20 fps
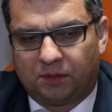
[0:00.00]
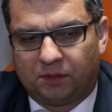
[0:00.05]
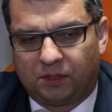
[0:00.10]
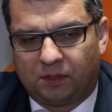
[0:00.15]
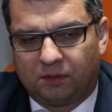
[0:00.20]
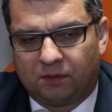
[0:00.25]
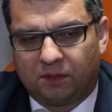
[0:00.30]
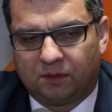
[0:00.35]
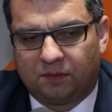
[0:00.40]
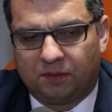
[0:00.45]

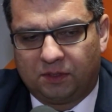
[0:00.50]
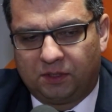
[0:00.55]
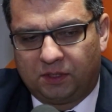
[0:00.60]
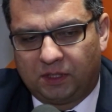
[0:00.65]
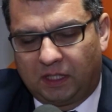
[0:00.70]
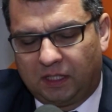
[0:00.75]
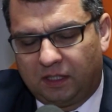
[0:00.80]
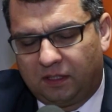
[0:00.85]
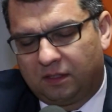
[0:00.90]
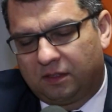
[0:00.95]
się
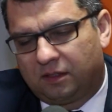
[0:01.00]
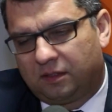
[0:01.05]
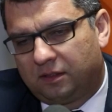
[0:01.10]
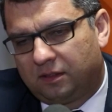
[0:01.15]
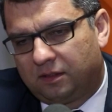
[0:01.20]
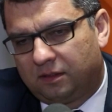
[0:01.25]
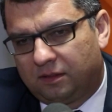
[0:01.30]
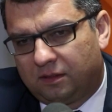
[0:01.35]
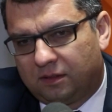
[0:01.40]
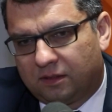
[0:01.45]
dowiedzieli
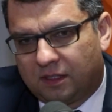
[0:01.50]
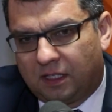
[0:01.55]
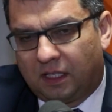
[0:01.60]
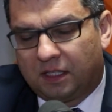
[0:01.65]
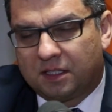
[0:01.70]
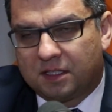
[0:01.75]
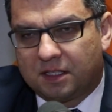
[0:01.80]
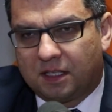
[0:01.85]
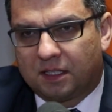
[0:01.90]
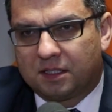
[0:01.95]
o
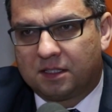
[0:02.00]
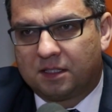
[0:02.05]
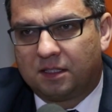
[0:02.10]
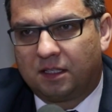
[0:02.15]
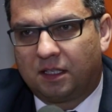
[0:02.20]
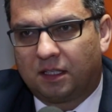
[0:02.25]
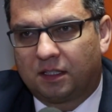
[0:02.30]
lokalizacji